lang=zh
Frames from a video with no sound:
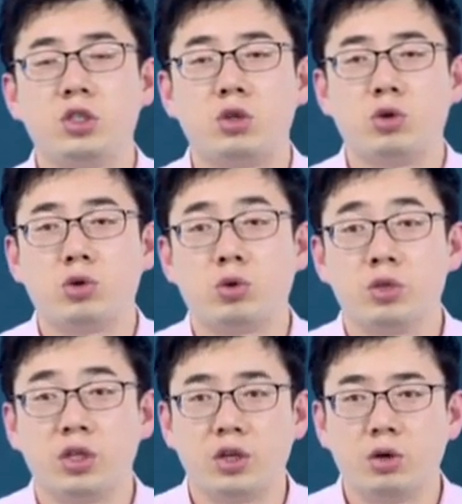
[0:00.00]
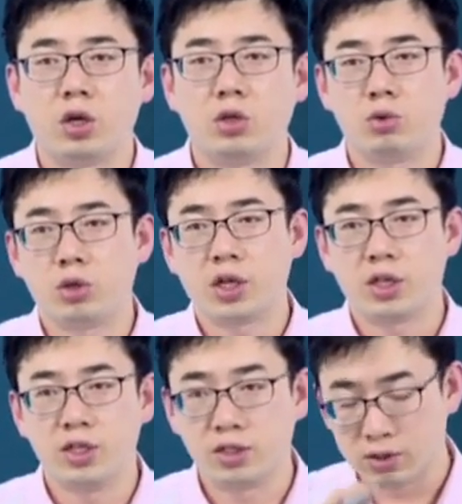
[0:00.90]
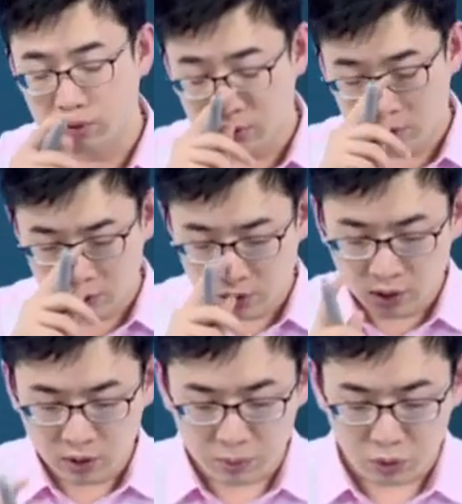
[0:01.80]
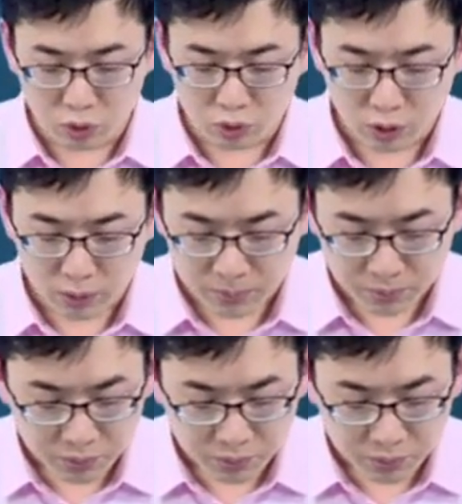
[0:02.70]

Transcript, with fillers: 济生活中也有很多这样的例子，比如说，